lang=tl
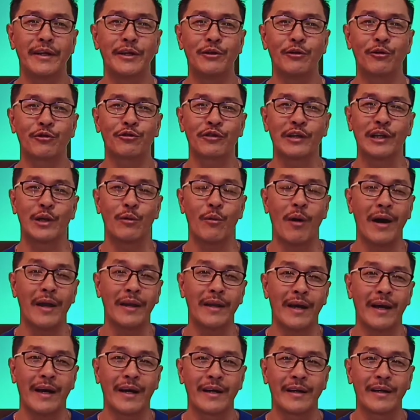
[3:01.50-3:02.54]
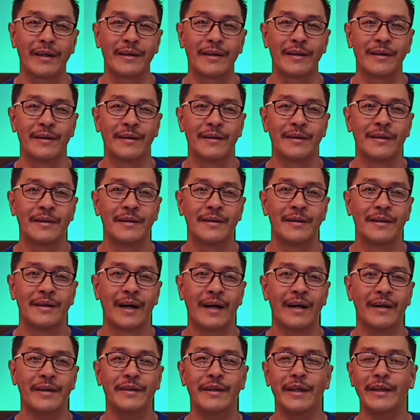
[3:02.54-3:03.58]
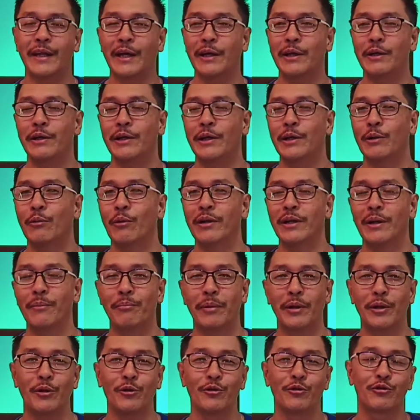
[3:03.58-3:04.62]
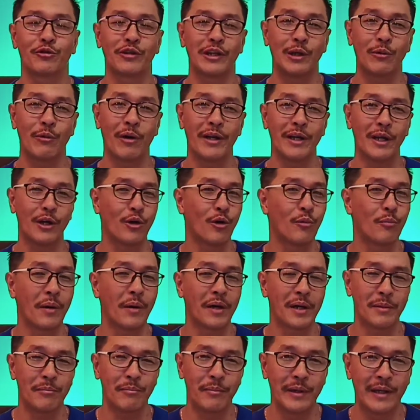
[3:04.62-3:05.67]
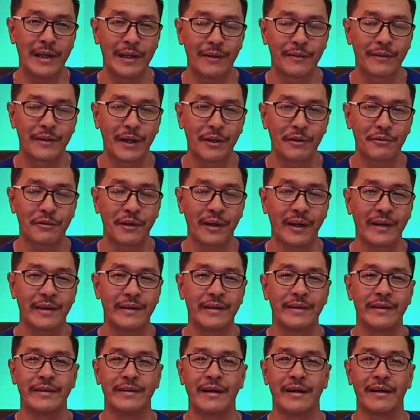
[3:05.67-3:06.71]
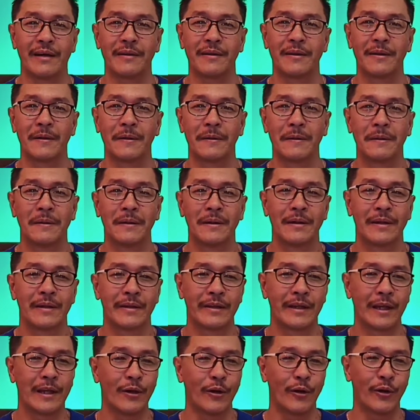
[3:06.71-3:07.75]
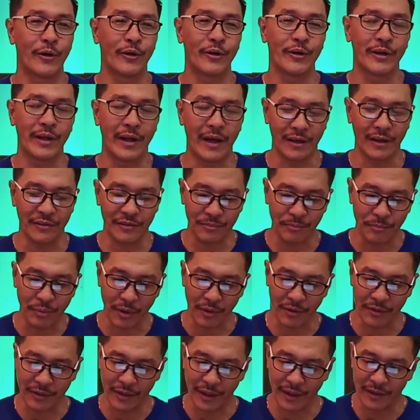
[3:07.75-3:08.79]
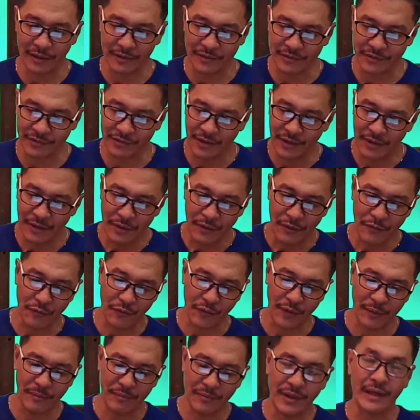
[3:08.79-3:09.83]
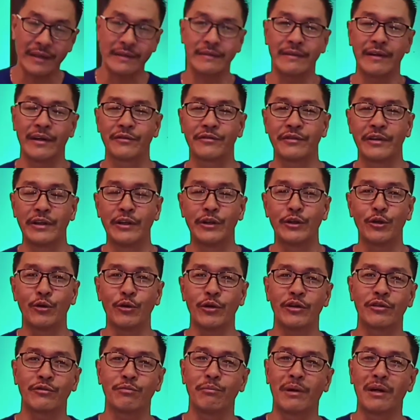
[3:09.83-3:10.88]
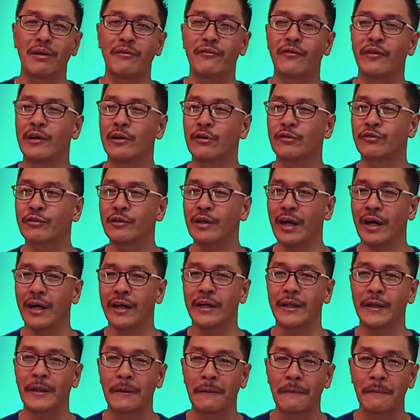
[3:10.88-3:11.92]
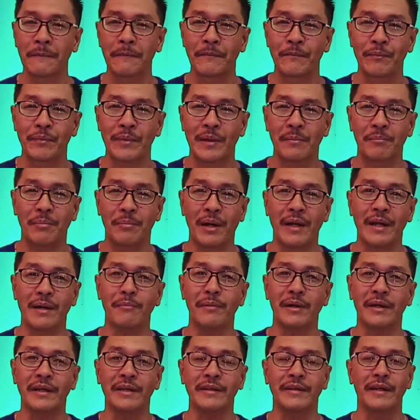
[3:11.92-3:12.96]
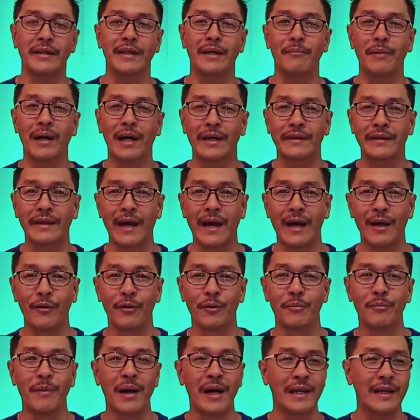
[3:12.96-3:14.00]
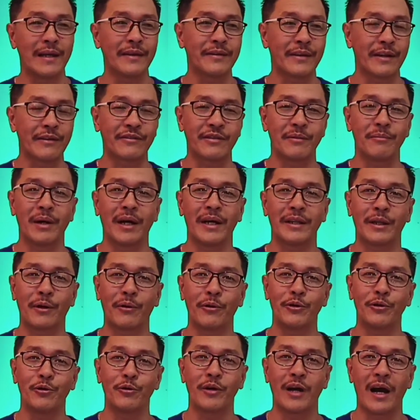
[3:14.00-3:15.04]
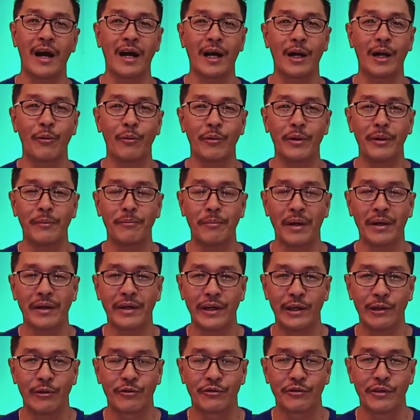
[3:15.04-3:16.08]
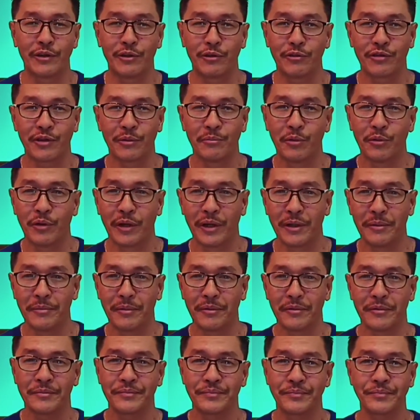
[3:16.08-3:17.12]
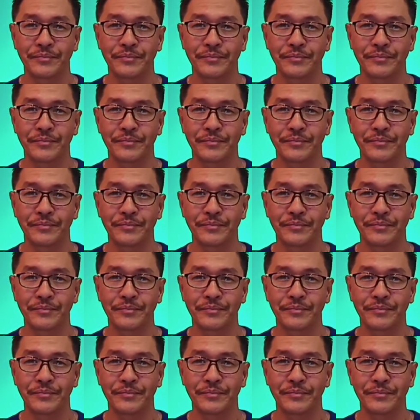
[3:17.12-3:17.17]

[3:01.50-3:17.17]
ng Diyos sa liwanag. Ah, hindi tayo iiwan ng Panginoon sa liwanag upang ibilad tayo sa kahihiyan. The Lord has brought us from darkness into His marvelous light para makita ng mga tao, maalantad sa mga tao yung gagawin pagkilos ng Diyos sa buhay mo.